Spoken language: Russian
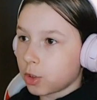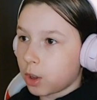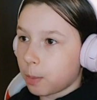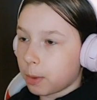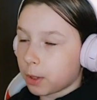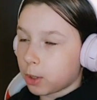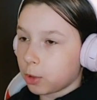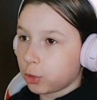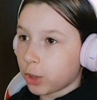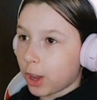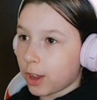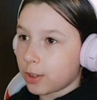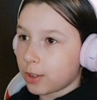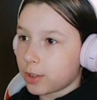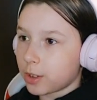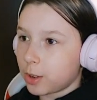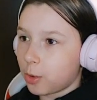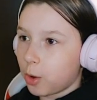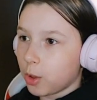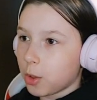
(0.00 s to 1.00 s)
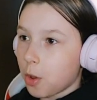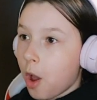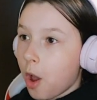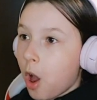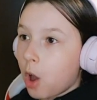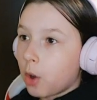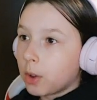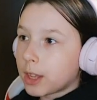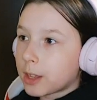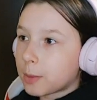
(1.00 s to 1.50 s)
похищается, и он
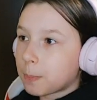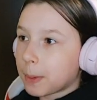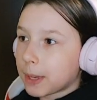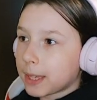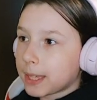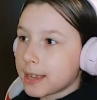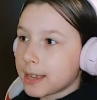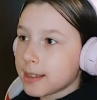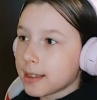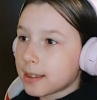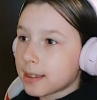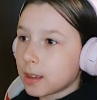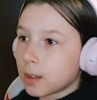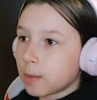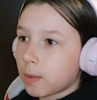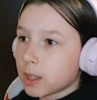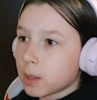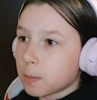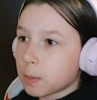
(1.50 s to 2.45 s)
у нас похитился. И давайте